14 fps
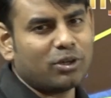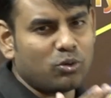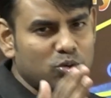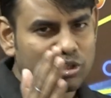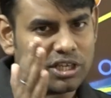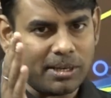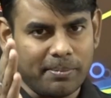थे
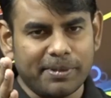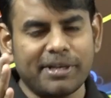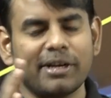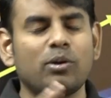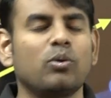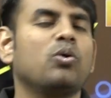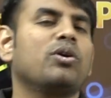कुछ
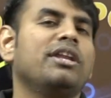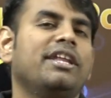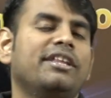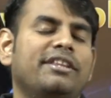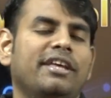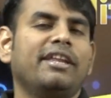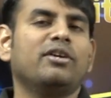लिमिटेड लोगों के
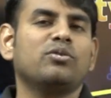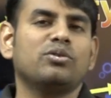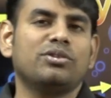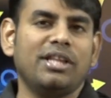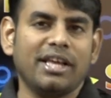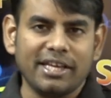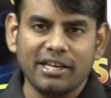लिए थे ले,
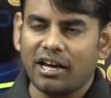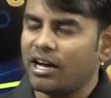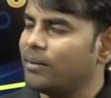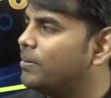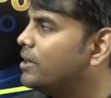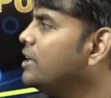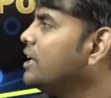लेकिन
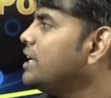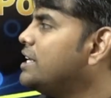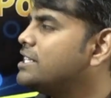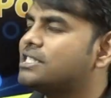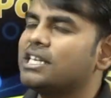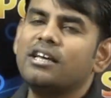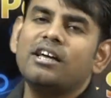अब
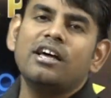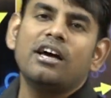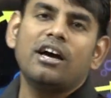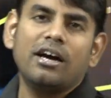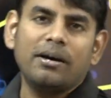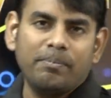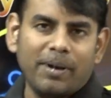इस
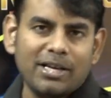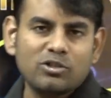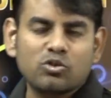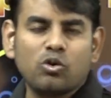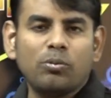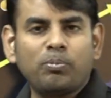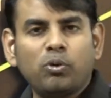बैच
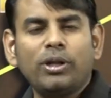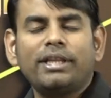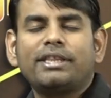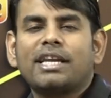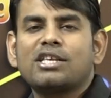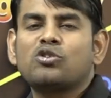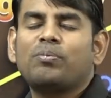को पूरी
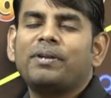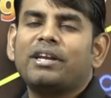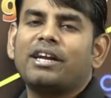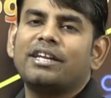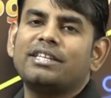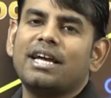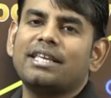तरह से ओपन
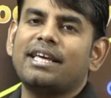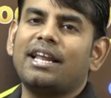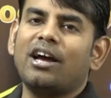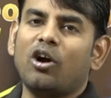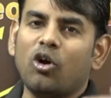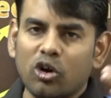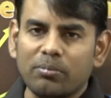कर दिया जा
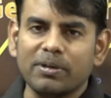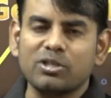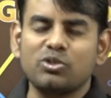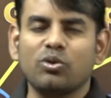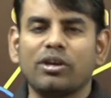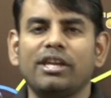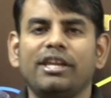रहा है और
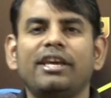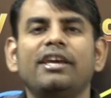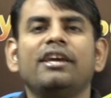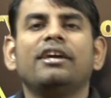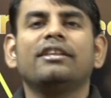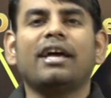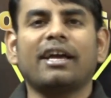बच्चों के लिए
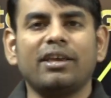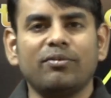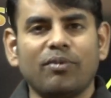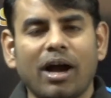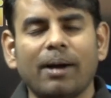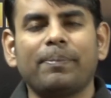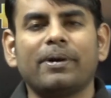ताकि
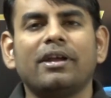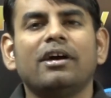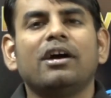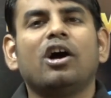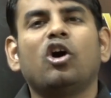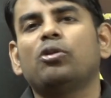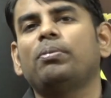वहां पर
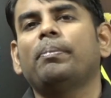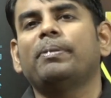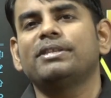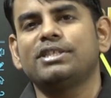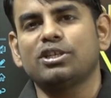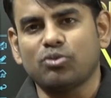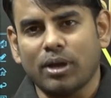और भी
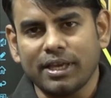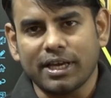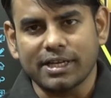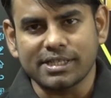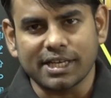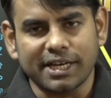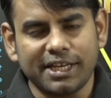बच्चे ज्वाइन
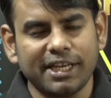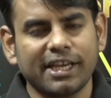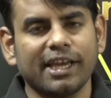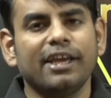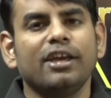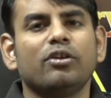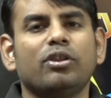कर सके ठीक
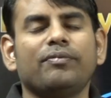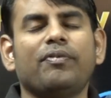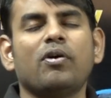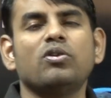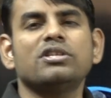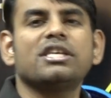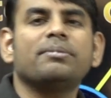है तो ये
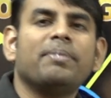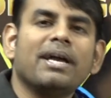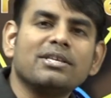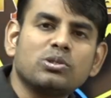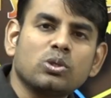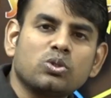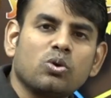फाउंडेशन
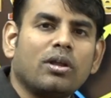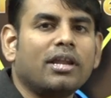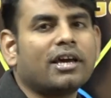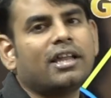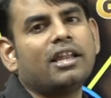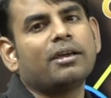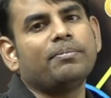बैच दोस्तों
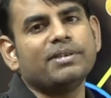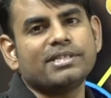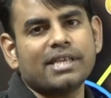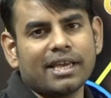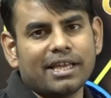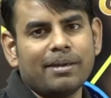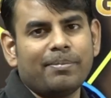अलग अलग
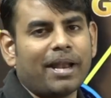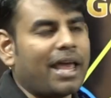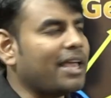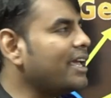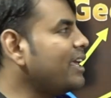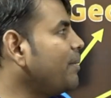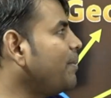विषय के लिए
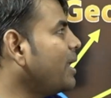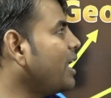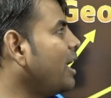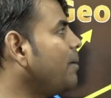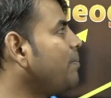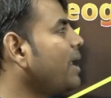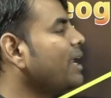बनाए गए हमारा
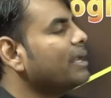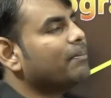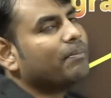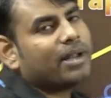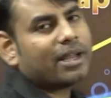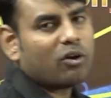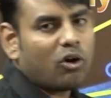हेल्पलाइन
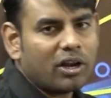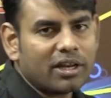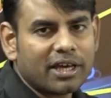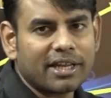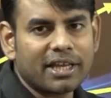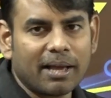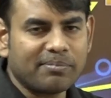नंबर है कॉल
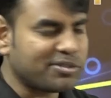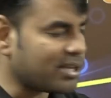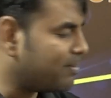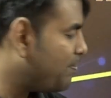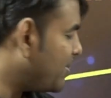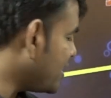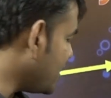करके आप
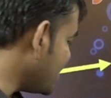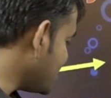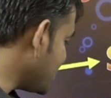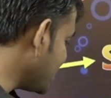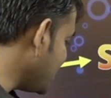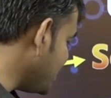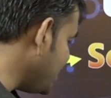संपर्क कर
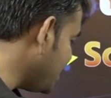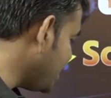सकते हैं